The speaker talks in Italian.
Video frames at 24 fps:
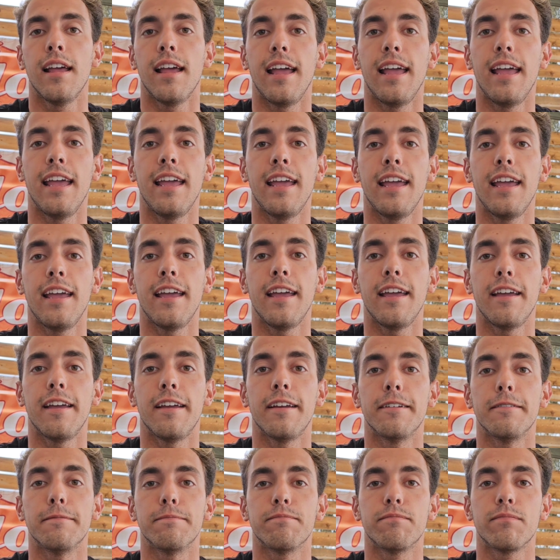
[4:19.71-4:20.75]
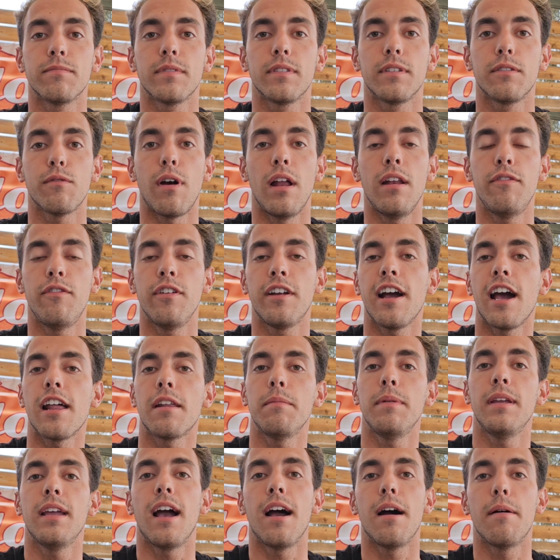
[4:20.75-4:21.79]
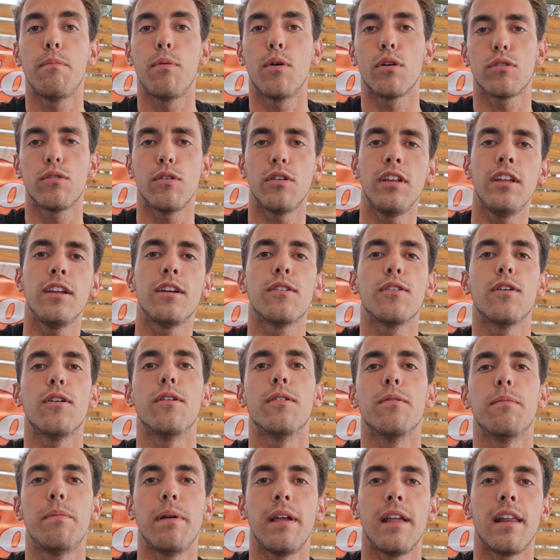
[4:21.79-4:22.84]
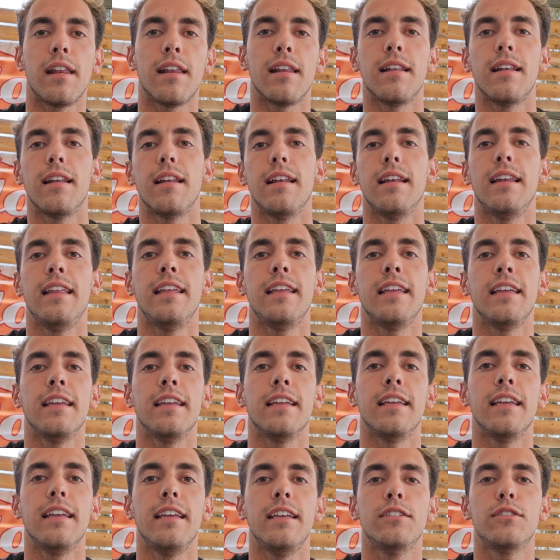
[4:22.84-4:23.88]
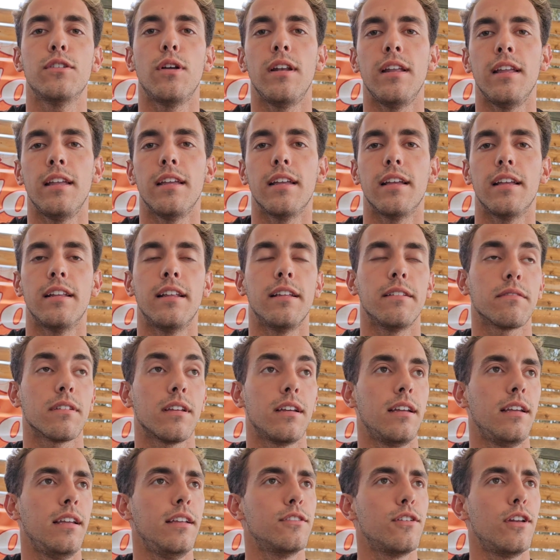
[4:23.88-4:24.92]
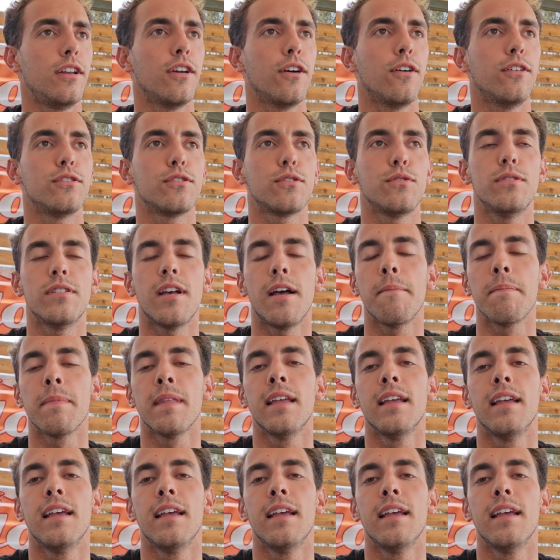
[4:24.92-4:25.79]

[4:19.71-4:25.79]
E qualificarmi a Porto Rico per le isole, eh, isole oh, scusa,